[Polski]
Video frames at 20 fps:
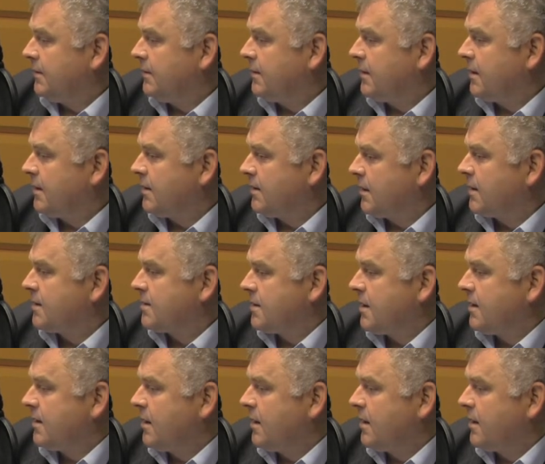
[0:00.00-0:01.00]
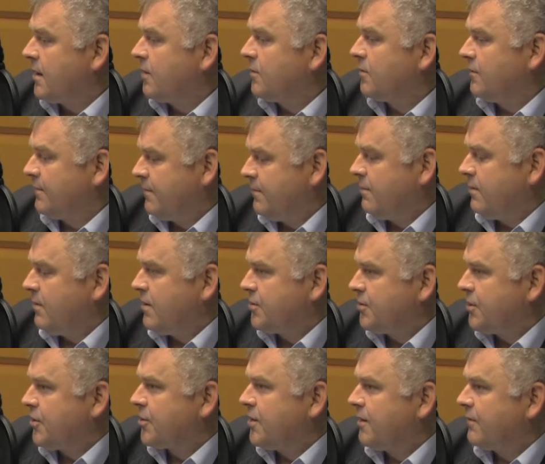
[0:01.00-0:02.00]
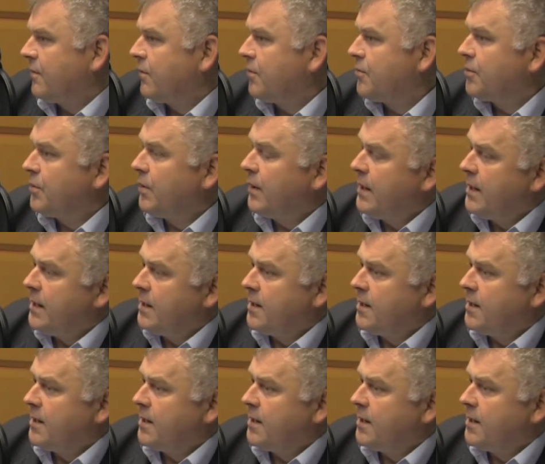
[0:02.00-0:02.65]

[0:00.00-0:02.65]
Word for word: tej, tej zdrady aliantów była rzeź na Wołyniu,